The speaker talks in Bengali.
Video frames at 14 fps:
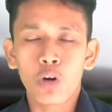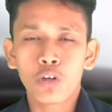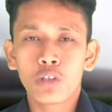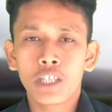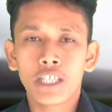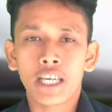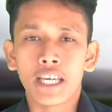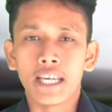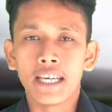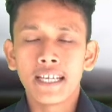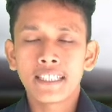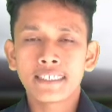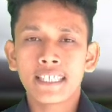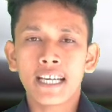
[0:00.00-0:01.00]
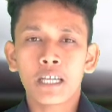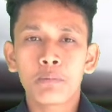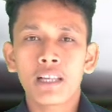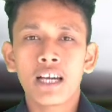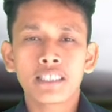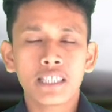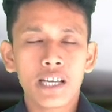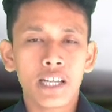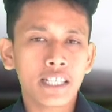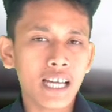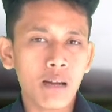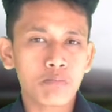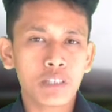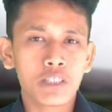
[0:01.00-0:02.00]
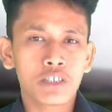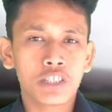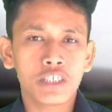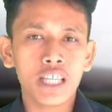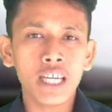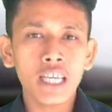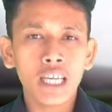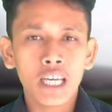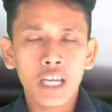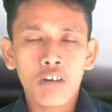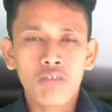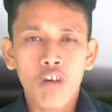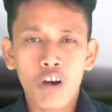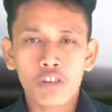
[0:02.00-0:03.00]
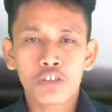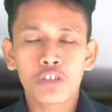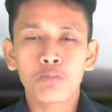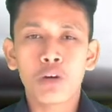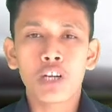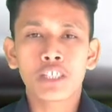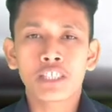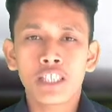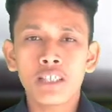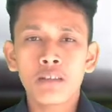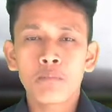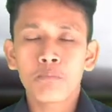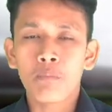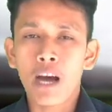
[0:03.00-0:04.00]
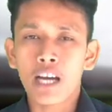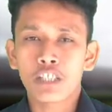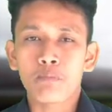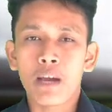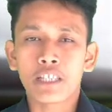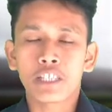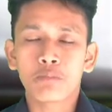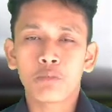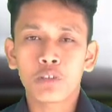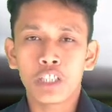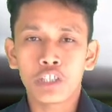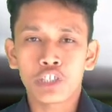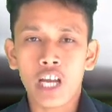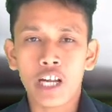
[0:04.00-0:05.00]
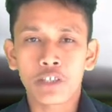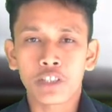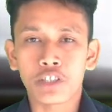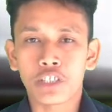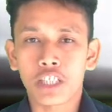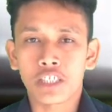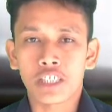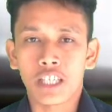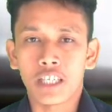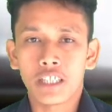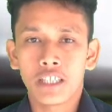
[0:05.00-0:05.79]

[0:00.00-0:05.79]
অন্যদিকে সাকিব আল হাসানের ক্যাপ্টেন্সিতে ফরচুন বরিশাল পাঁচ ম্যাচের মধ্যে চারটি জিতেছে